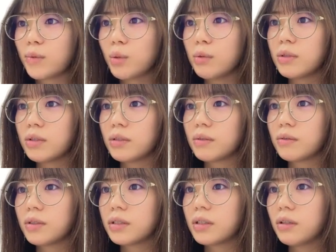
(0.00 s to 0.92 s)
どっちなんだろ
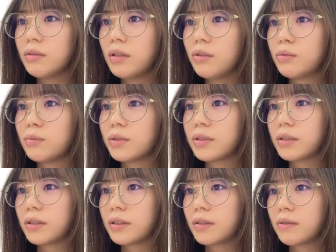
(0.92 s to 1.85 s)
う私タグだと思って
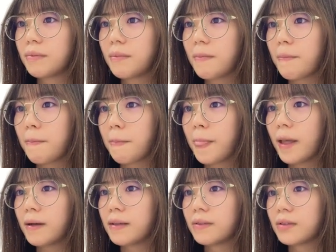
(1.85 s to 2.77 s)
たんだけど
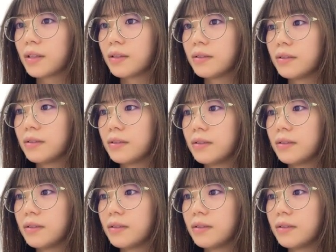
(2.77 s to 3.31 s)
なんかのタグ